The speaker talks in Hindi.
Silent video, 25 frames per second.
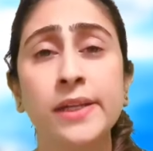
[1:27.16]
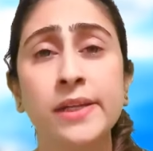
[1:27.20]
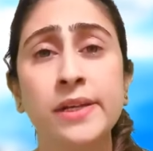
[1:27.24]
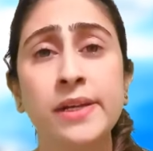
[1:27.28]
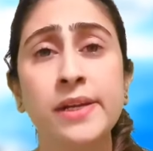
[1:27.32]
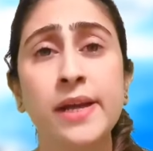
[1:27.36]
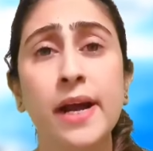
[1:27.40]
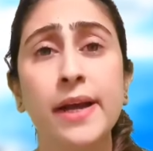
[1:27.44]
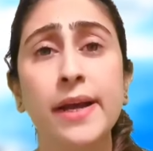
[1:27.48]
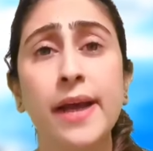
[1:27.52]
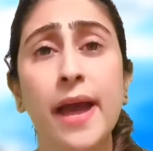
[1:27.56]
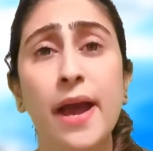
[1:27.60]

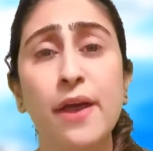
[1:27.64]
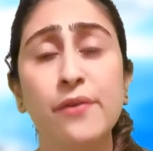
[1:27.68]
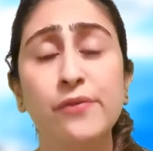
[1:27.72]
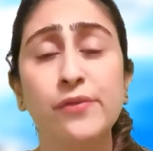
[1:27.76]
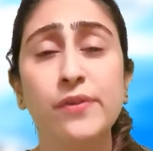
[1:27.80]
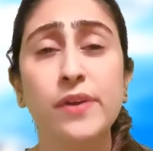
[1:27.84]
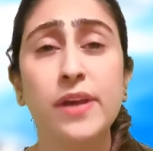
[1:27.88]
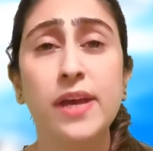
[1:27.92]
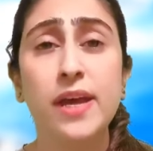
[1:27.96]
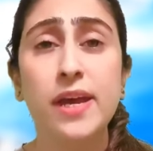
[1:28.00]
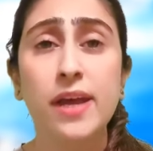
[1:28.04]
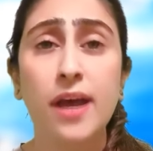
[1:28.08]
कतरीना
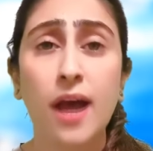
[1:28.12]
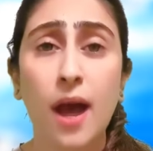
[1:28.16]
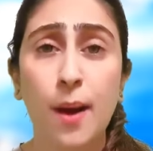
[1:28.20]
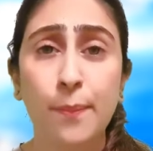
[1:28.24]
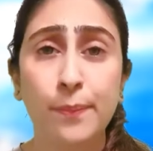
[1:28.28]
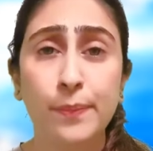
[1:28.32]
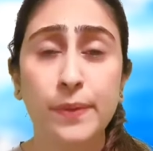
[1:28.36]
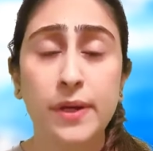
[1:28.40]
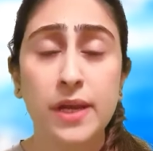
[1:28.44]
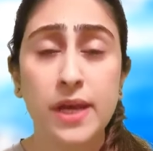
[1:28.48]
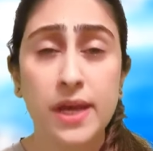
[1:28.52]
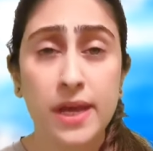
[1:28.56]
कैफ ने
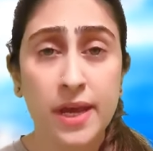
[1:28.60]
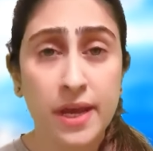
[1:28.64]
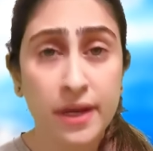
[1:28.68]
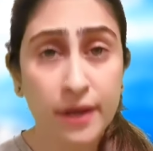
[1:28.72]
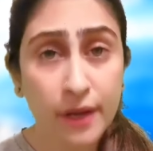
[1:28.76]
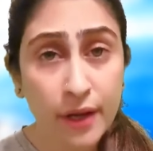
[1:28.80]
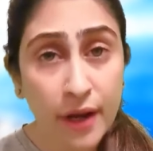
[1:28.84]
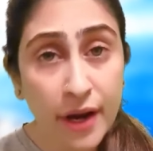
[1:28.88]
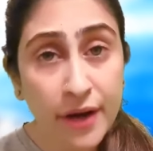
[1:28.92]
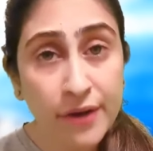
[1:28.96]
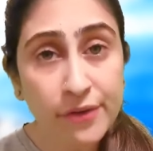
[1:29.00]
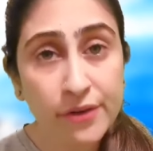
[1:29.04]
अपने
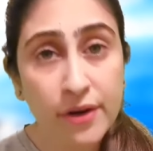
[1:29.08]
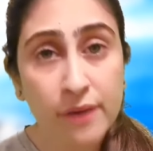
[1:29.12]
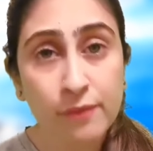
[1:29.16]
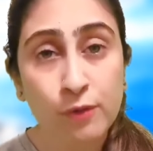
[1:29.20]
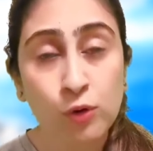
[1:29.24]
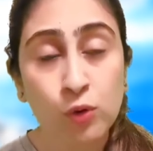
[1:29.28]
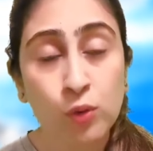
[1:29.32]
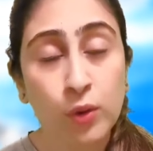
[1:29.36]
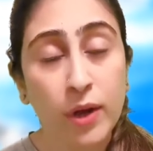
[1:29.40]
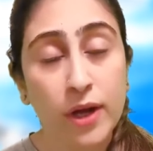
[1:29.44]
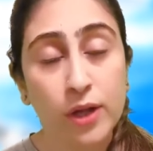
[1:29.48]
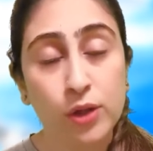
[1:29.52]
एक
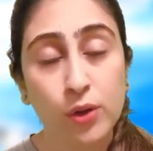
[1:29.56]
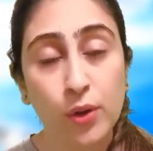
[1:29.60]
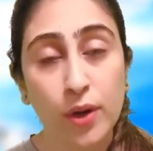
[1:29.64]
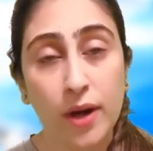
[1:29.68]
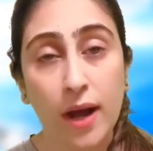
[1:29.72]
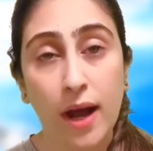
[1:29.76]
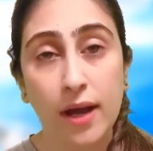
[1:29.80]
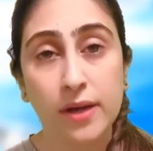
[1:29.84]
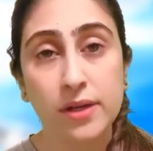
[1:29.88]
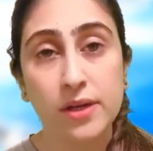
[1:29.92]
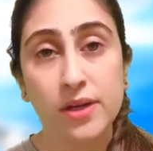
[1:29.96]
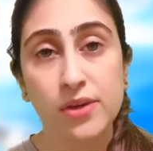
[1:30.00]
इंटरव्यू के
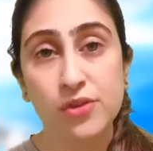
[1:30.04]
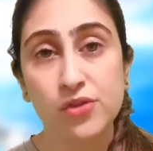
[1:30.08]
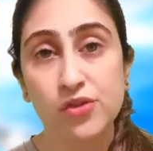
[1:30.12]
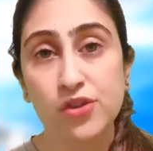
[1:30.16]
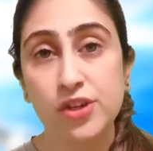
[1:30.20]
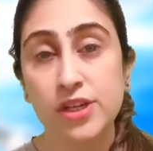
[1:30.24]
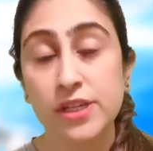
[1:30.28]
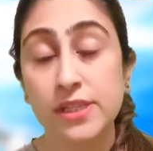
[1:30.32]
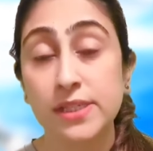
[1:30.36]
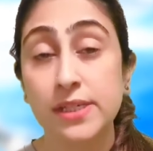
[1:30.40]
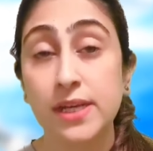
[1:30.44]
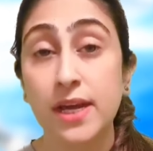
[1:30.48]
दौरान इस
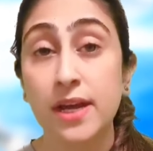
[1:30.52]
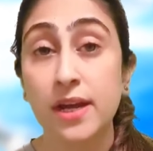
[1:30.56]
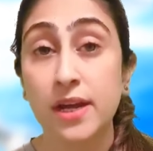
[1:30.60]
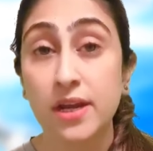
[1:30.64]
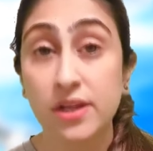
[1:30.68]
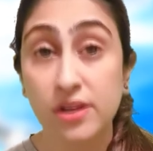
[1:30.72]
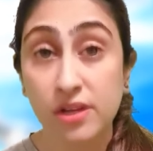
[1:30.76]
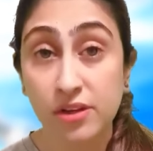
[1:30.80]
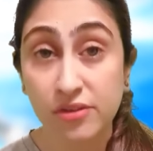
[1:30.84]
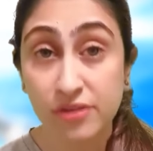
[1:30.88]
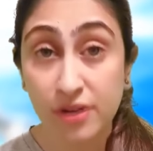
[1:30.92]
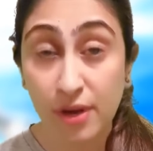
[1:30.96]
चीज़ के
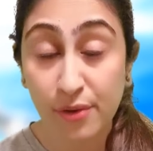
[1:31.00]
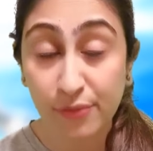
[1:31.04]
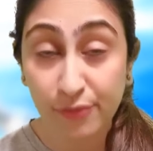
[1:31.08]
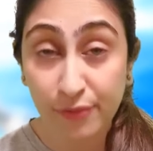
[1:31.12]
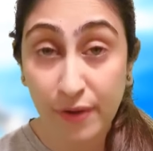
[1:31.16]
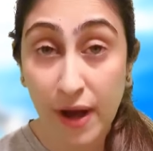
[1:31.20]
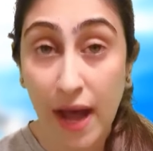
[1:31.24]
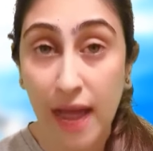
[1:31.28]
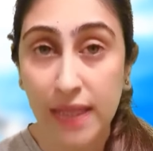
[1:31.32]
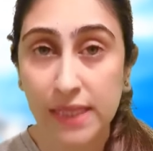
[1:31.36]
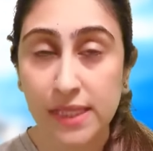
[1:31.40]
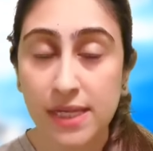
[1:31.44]

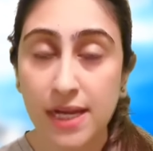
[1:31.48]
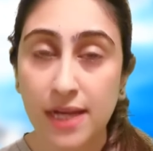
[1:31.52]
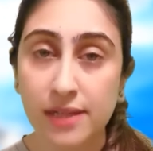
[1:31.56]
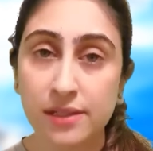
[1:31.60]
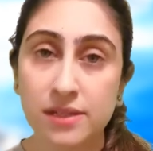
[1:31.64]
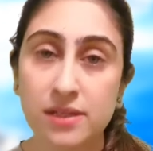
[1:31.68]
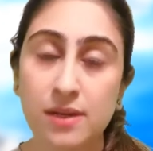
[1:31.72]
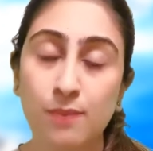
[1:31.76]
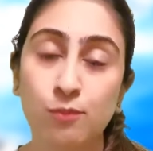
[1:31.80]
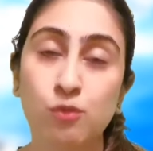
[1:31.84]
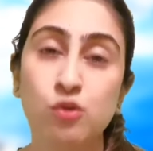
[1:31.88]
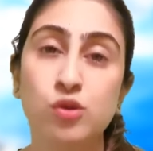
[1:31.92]
इंकशाफात किए
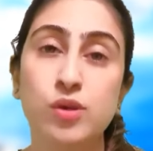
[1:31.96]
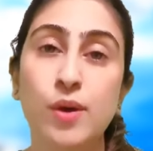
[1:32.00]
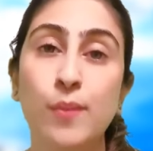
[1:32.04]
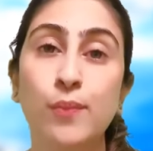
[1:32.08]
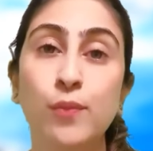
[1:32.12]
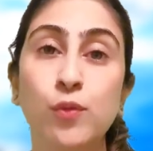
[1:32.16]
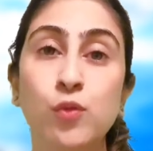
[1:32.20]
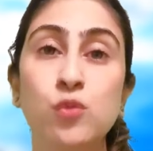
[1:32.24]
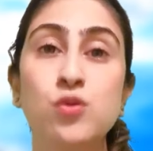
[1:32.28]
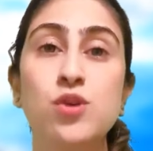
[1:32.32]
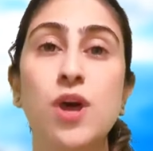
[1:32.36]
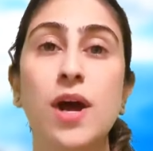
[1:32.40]
थे जब उनसे
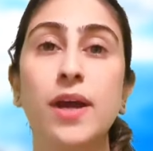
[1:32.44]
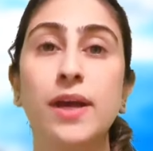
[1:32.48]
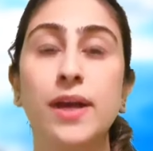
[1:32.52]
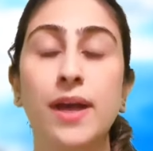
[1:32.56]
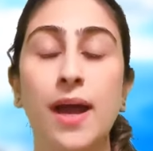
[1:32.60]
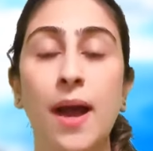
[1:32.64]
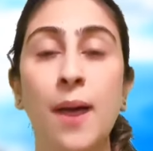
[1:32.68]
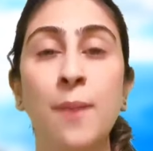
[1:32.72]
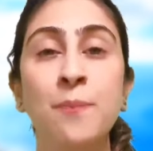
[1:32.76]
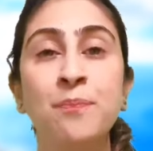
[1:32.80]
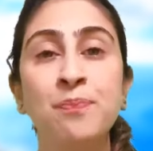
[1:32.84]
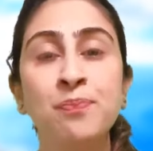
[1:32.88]
पूछा
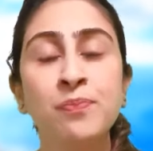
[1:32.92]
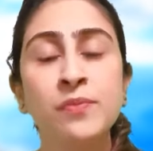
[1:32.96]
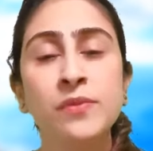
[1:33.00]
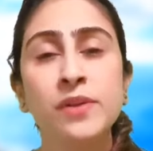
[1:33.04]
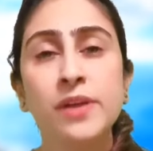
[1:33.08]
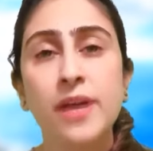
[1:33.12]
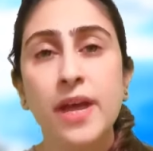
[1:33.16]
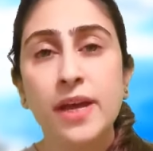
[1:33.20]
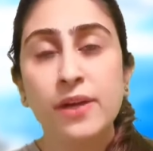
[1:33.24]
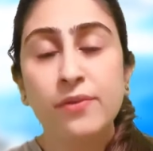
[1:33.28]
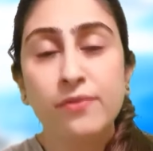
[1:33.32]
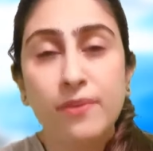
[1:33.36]
गया
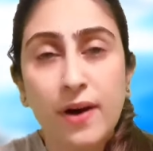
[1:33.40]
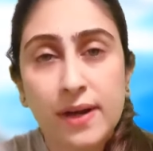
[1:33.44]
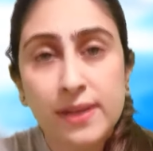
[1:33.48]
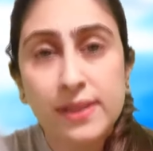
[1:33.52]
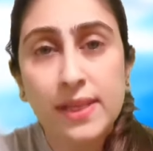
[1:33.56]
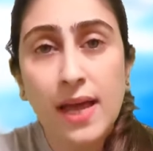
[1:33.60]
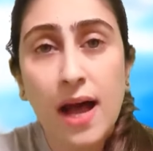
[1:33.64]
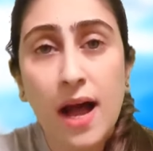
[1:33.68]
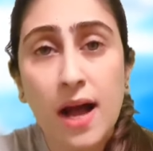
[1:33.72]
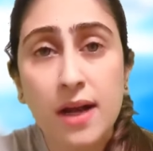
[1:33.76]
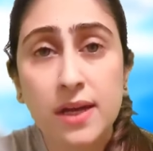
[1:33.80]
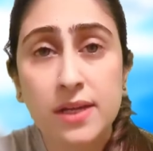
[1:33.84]
कि एक
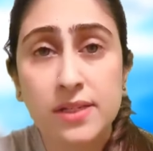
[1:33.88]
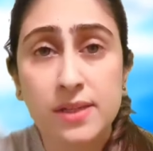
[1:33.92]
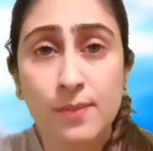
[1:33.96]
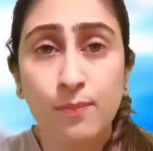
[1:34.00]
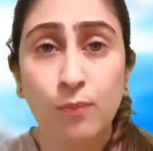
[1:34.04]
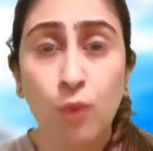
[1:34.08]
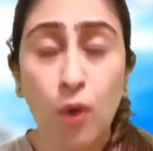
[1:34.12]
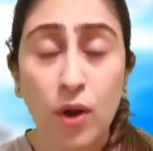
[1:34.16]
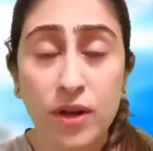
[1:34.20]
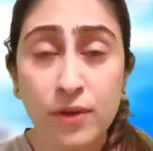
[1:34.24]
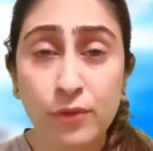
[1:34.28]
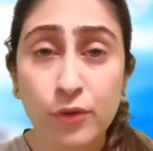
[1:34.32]
वक्त था कि
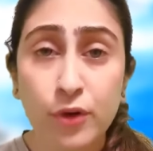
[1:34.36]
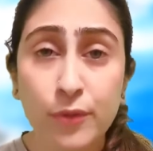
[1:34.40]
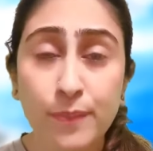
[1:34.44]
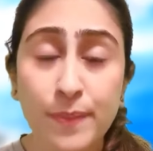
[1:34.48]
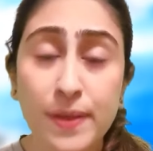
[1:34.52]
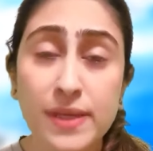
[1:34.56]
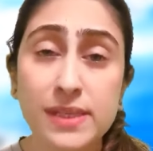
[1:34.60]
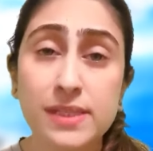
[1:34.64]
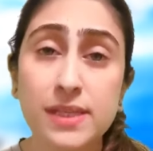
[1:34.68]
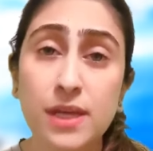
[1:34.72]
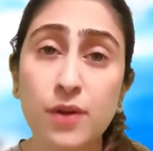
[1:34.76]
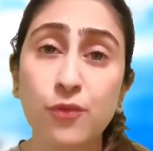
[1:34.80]
जब बॉलीवुड
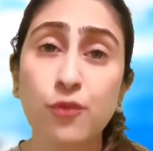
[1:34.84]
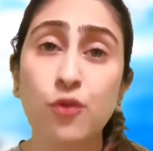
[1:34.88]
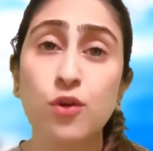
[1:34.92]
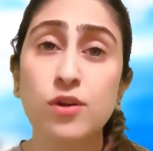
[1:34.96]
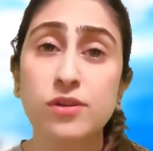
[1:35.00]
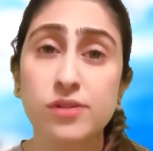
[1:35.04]
पे सिर्फ